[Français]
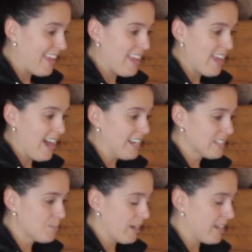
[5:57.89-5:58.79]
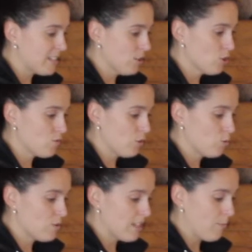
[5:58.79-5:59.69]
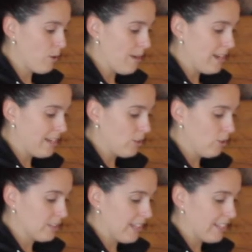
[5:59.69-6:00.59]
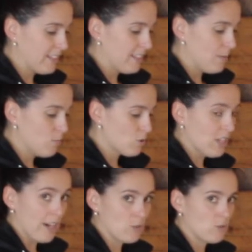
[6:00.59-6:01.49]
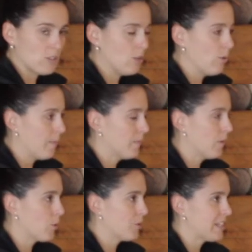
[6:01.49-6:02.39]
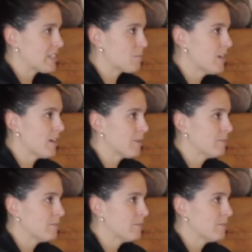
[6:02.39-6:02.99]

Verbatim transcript: Et à l'expiration, tu vas tout simplement aller contracter tes muscles en dessous de tes doigts. Donc, on inspire.